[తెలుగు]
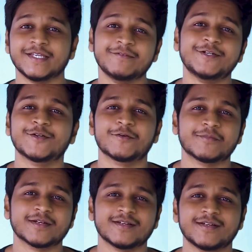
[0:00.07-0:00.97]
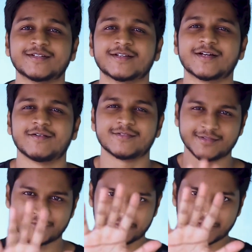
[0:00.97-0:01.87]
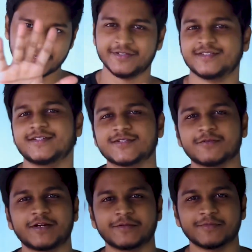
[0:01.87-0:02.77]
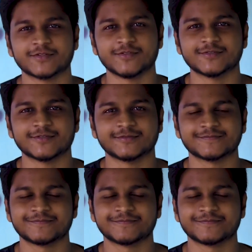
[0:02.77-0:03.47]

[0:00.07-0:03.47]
ఈ వీడియోలో మన హెయిర్కి కావాల్సిన ఫైవ్ ఎసెన్షియల్ వైటమిన్స్ కోసం